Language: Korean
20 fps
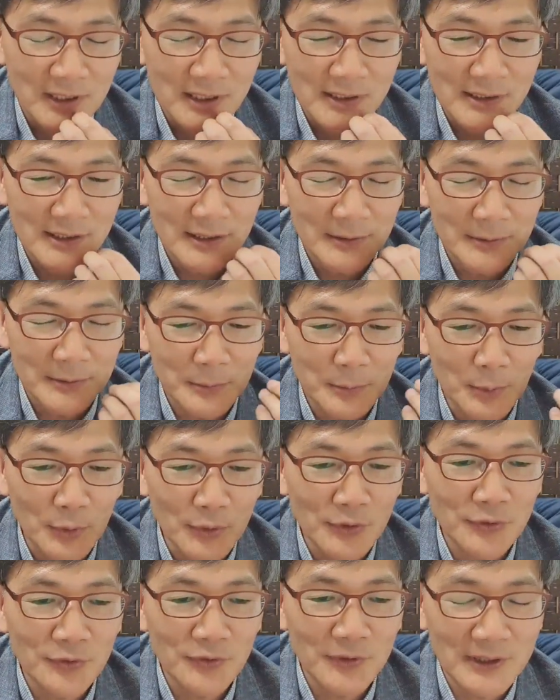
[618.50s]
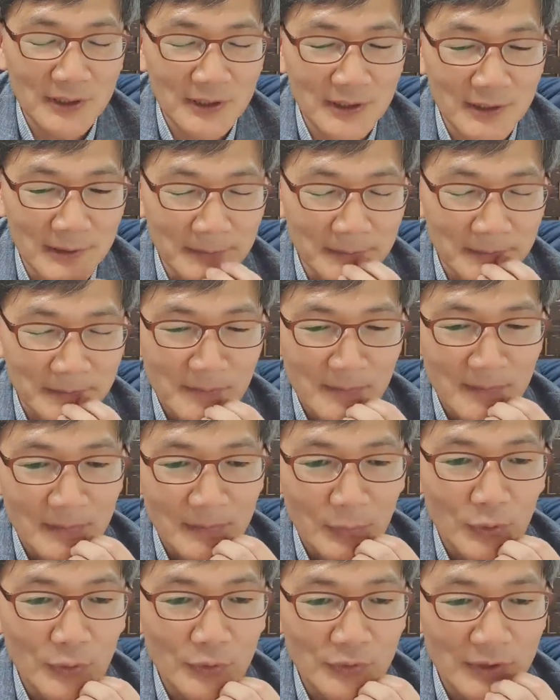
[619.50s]
뭐 다른 사람이 보일 수 있든
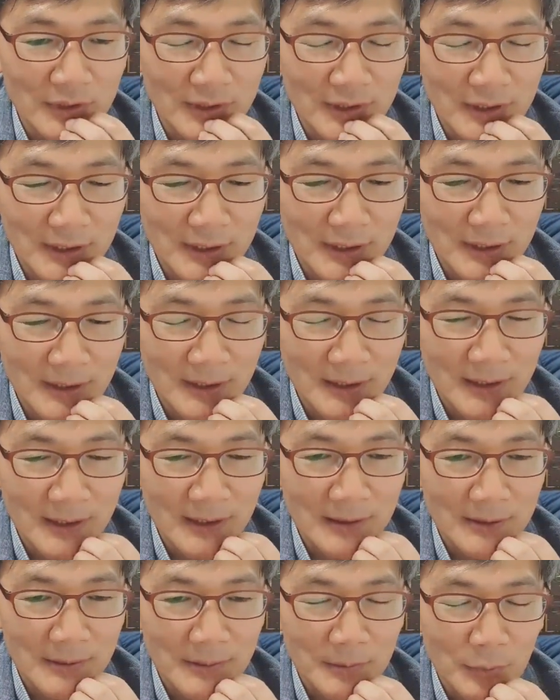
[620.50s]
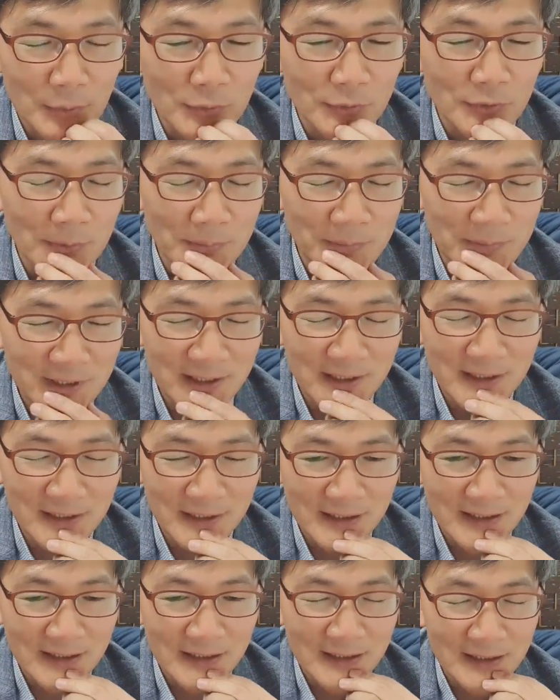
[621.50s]
볼 수 있든 볼 수
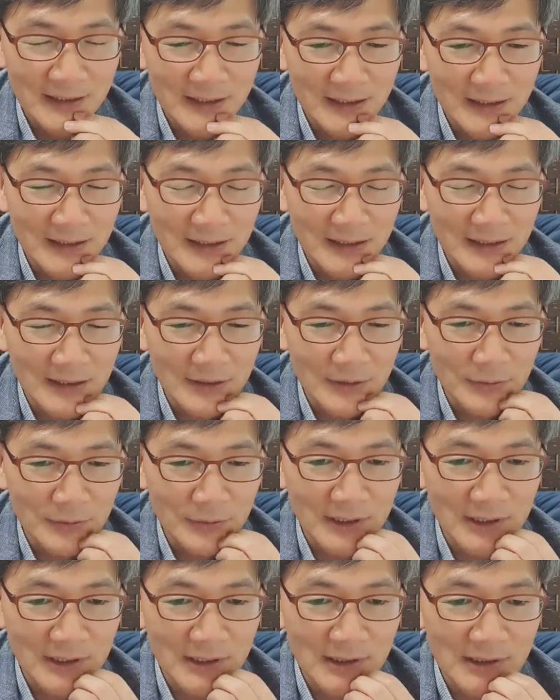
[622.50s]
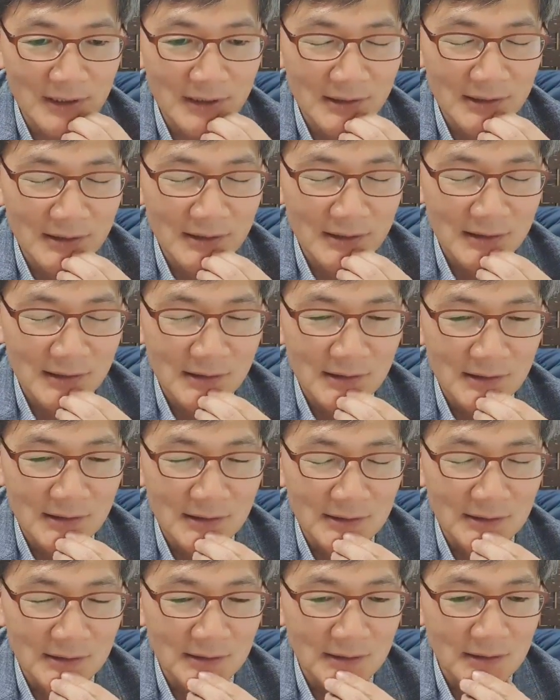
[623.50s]
없든 네, 우리가
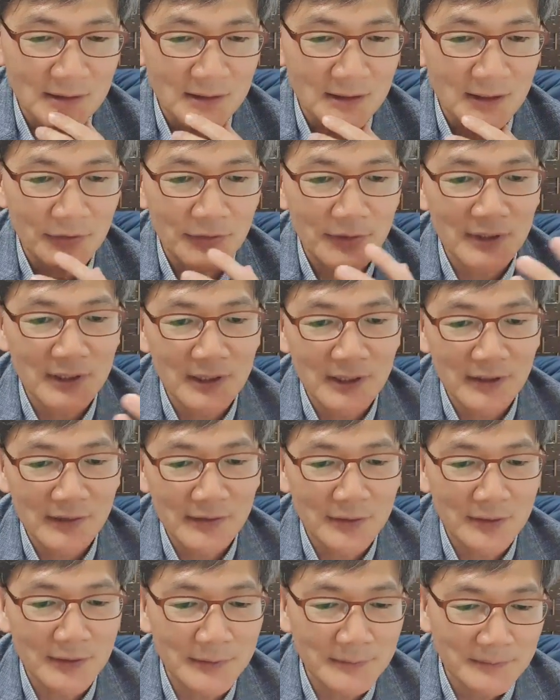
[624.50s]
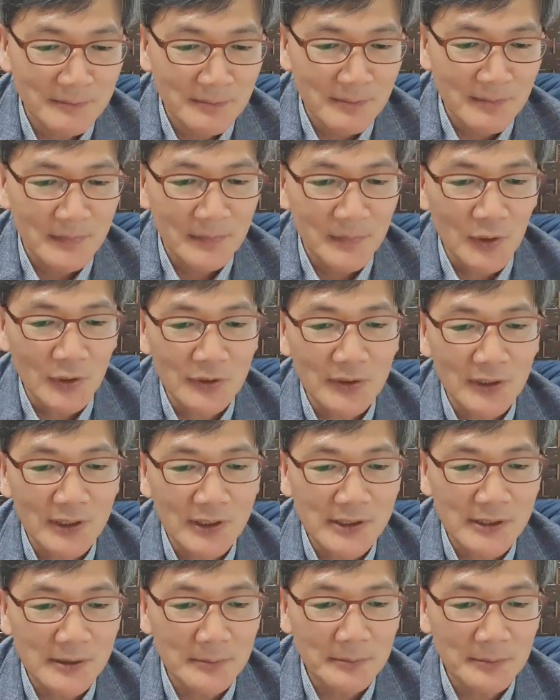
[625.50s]
어, 예수님께서
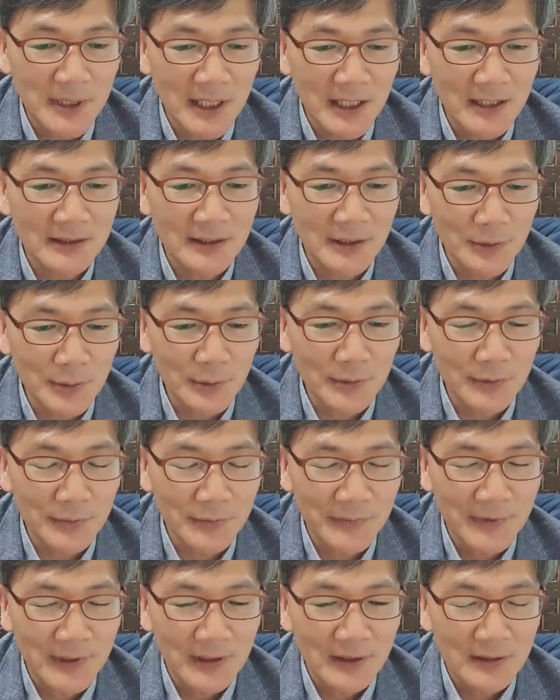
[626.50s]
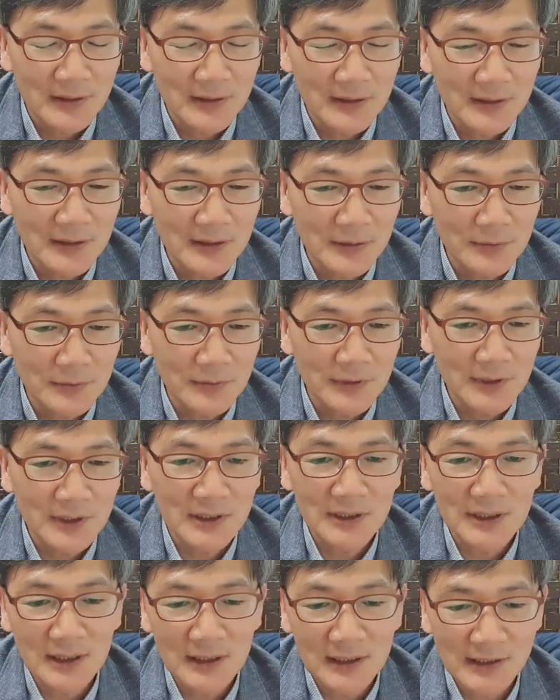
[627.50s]
명령하신 바대로
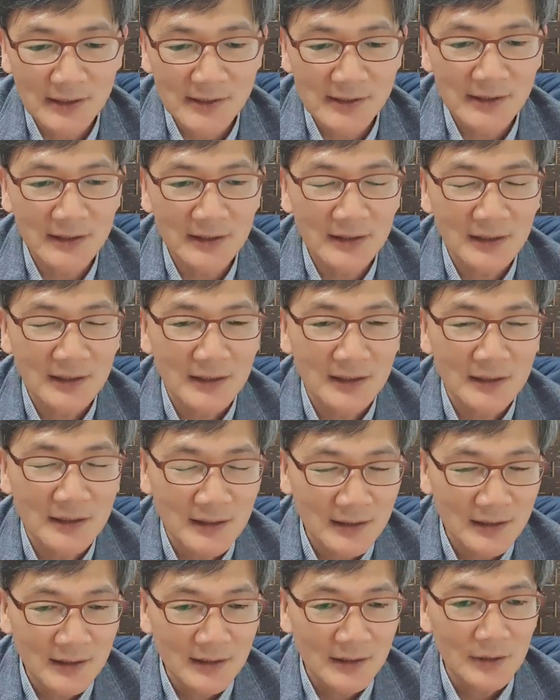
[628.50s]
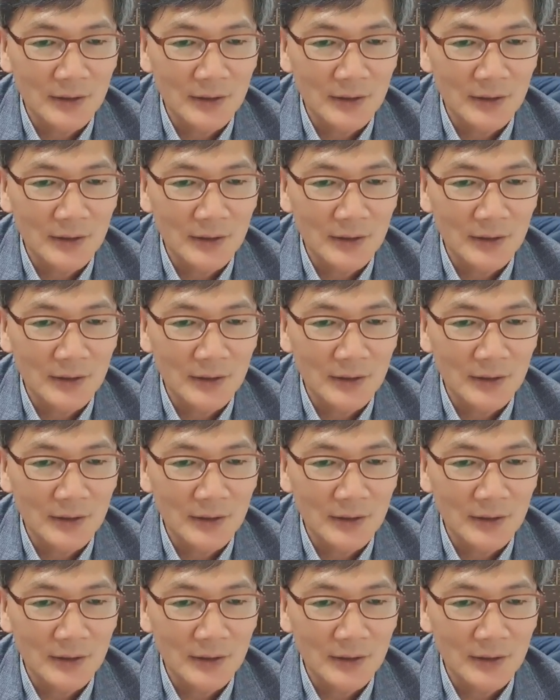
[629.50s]
네, 우리가 가진